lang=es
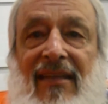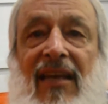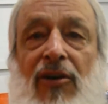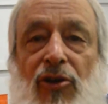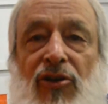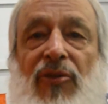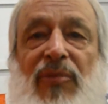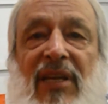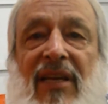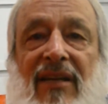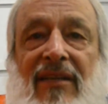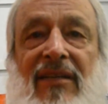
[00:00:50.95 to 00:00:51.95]

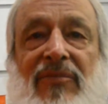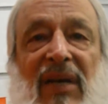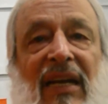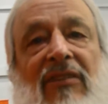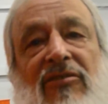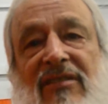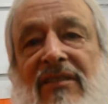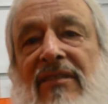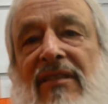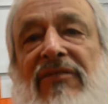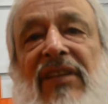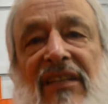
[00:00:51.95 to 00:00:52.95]
económica para los
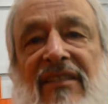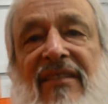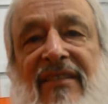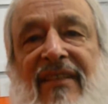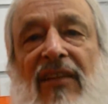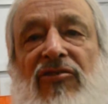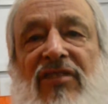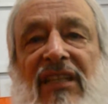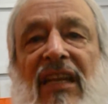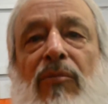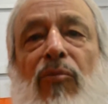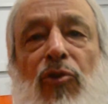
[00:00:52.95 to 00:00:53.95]
diferentes estados en
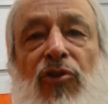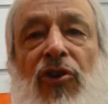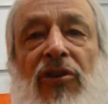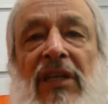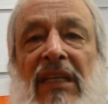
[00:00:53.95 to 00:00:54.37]
el mundo